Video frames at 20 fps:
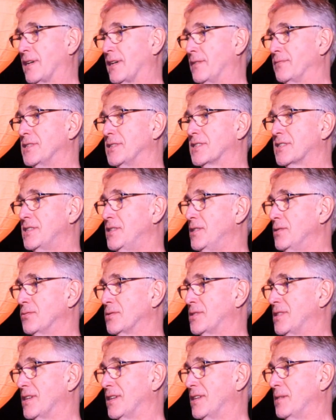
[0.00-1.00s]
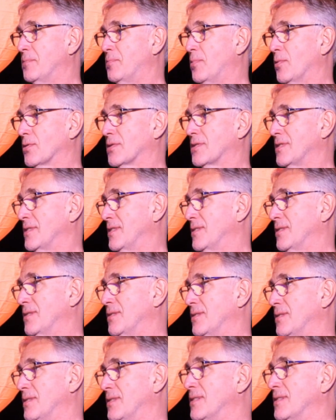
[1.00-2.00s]
Stravinsky aussi à l'époque. Oui, mais c'était à la même
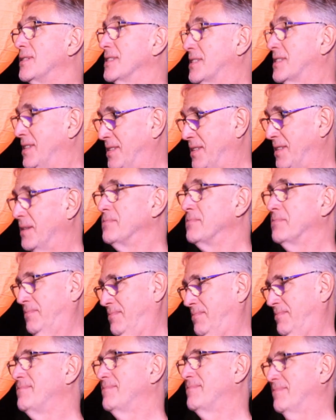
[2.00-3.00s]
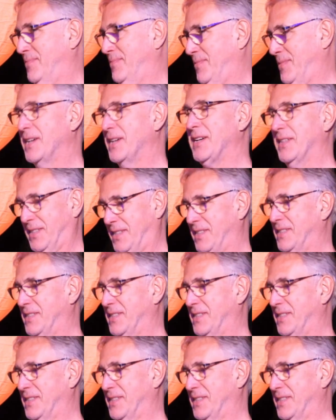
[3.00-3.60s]
époque. Oui, c'était dans l'air à l'époque,